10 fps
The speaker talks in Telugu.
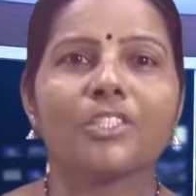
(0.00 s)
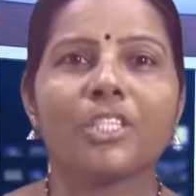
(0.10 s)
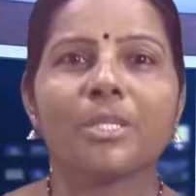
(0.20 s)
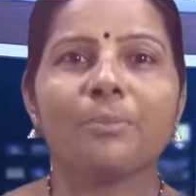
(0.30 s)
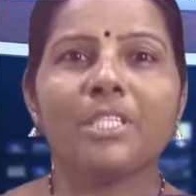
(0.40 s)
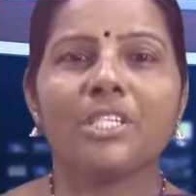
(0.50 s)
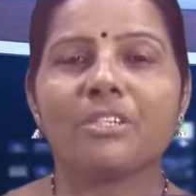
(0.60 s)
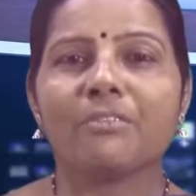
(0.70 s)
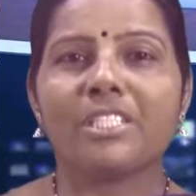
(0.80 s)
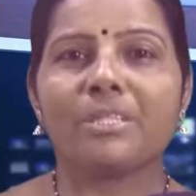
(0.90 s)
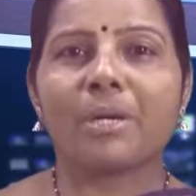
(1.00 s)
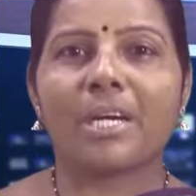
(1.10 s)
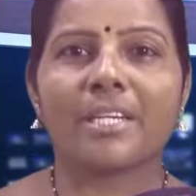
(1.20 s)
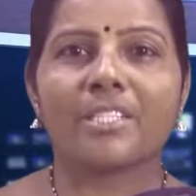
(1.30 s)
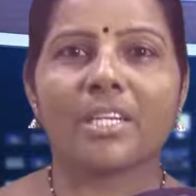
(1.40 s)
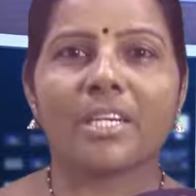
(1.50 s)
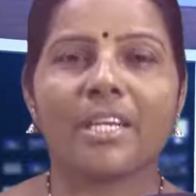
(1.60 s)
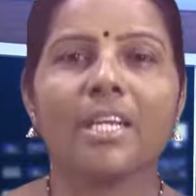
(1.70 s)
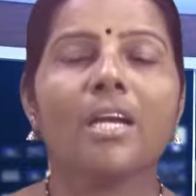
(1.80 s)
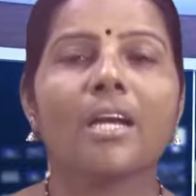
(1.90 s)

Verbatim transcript: ఛత్రపతి శివాజీ మహారాజా గారి